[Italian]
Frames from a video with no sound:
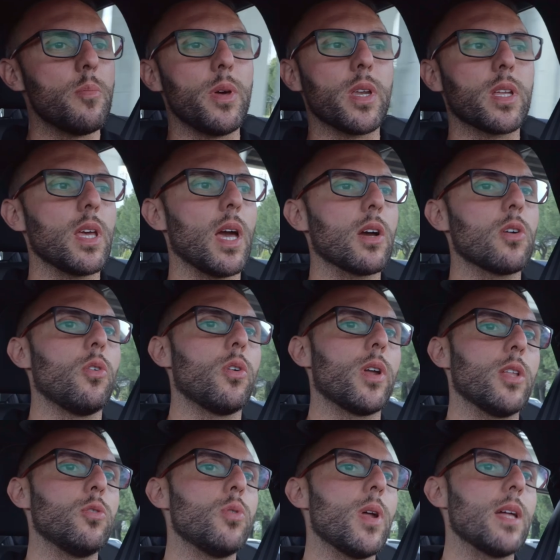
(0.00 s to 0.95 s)
per chi
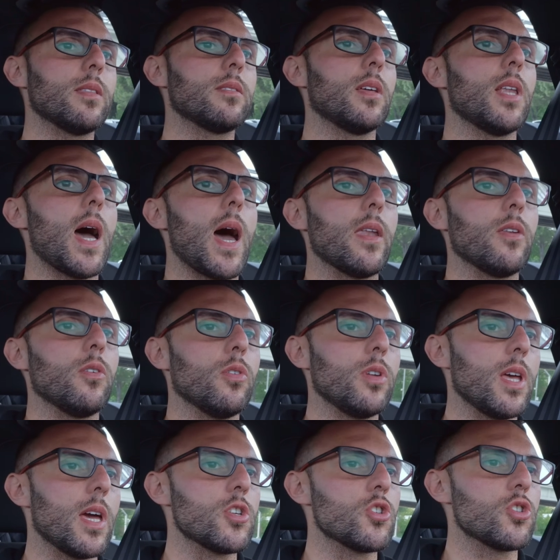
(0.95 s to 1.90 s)
ancora durante l'anno
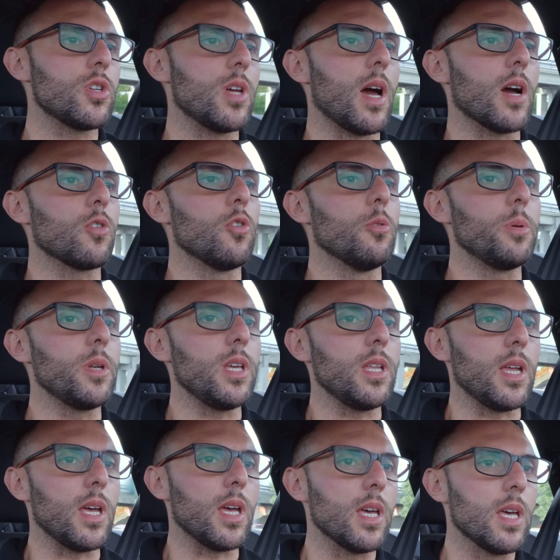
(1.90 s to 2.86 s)
riesce a
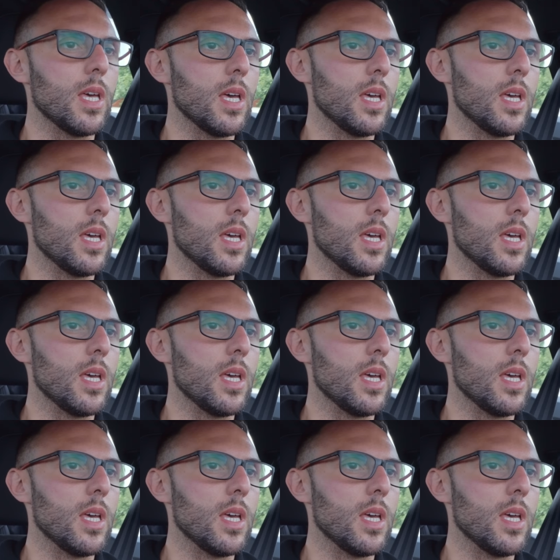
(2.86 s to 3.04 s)
coprire